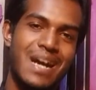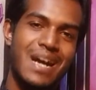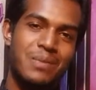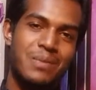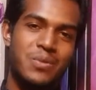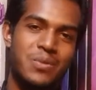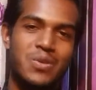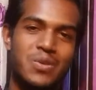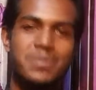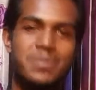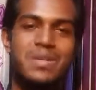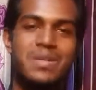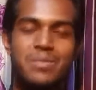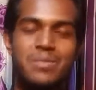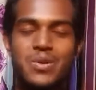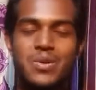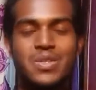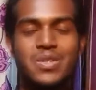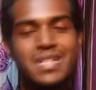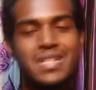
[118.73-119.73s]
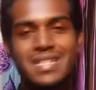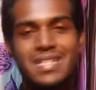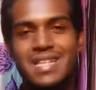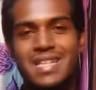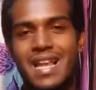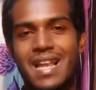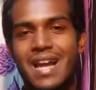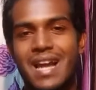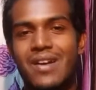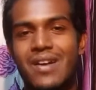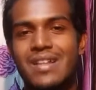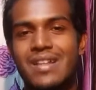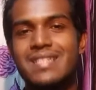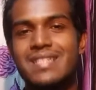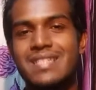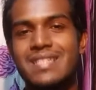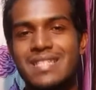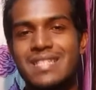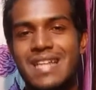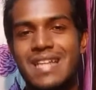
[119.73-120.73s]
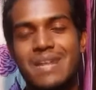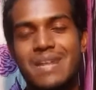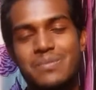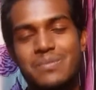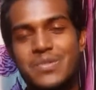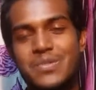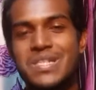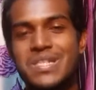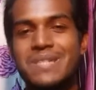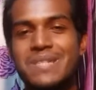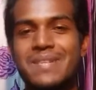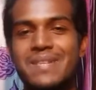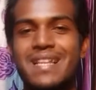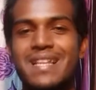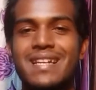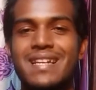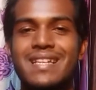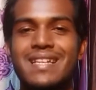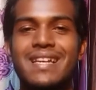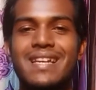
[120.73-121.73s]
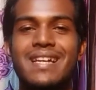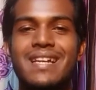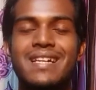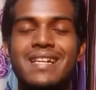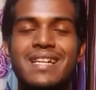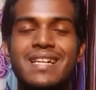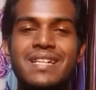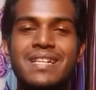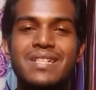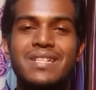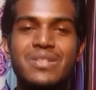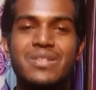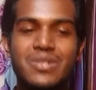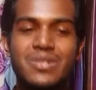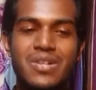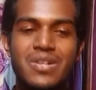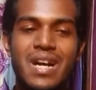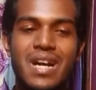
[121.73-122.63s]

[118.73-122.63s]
आपको भी बहुत अच्छा लगा जिस तरह मुझे भी लगी है दोस्तों